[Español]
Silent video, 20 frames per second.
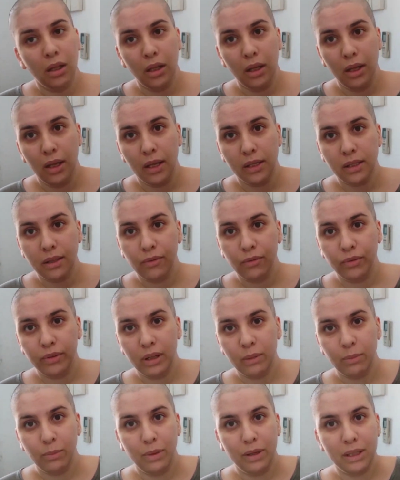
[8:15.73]
Y esta fue una
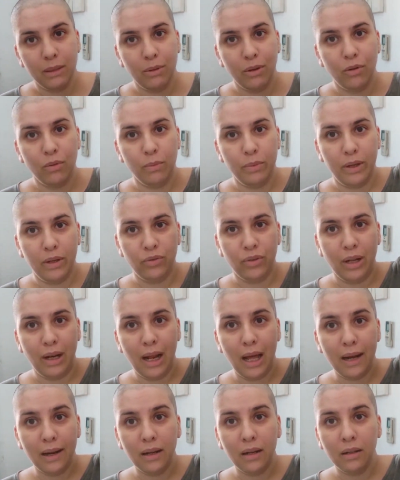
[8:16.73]
de las primeras que me compré. Es una
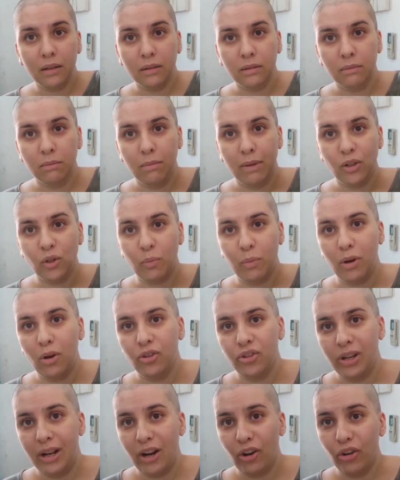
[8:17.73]
larga, más o
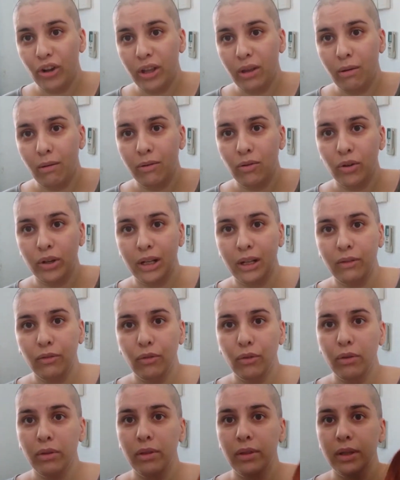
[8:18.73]
menos del largo que llevaba yo aquel
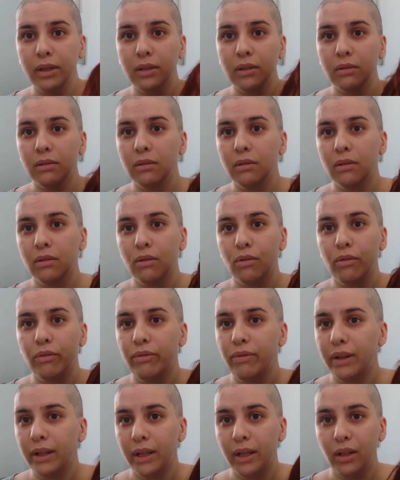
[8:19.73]
entonces,
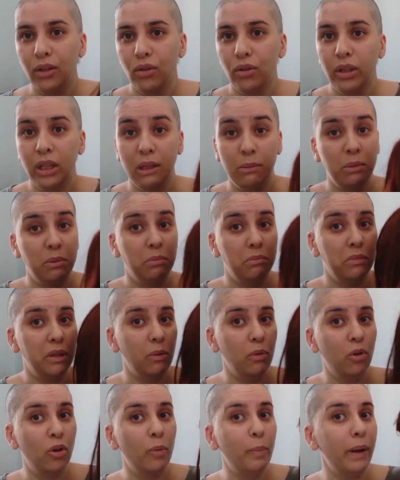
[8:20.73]
con flequillo y de,
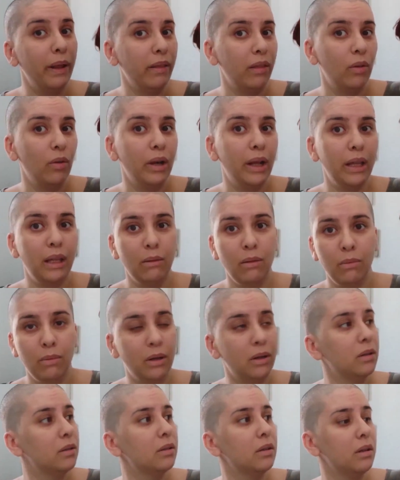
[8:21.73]
un color parecido al que
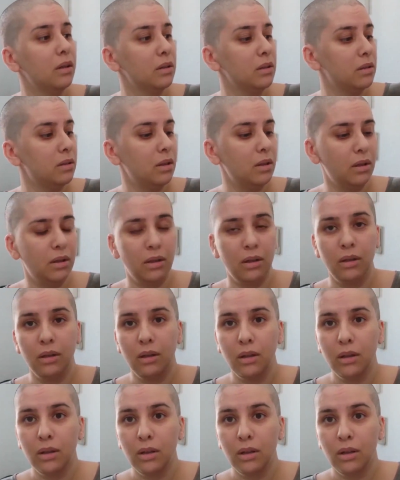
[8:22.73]
llevaba, que este
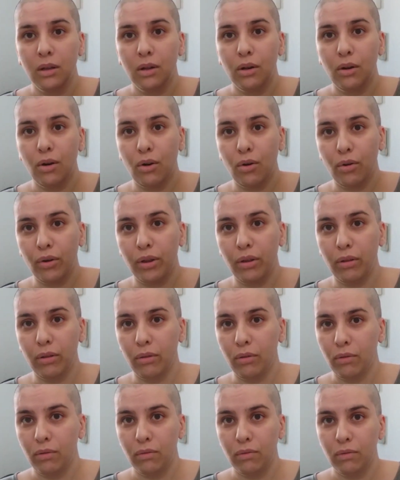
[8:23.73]

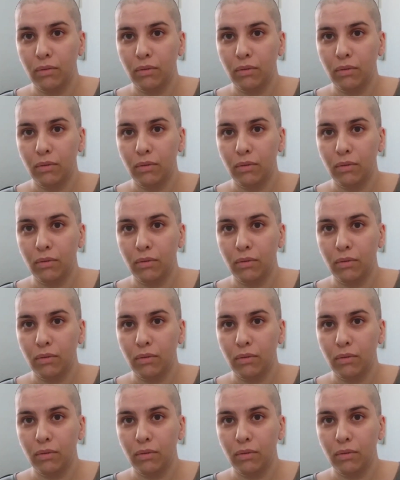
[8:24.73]
rojizo.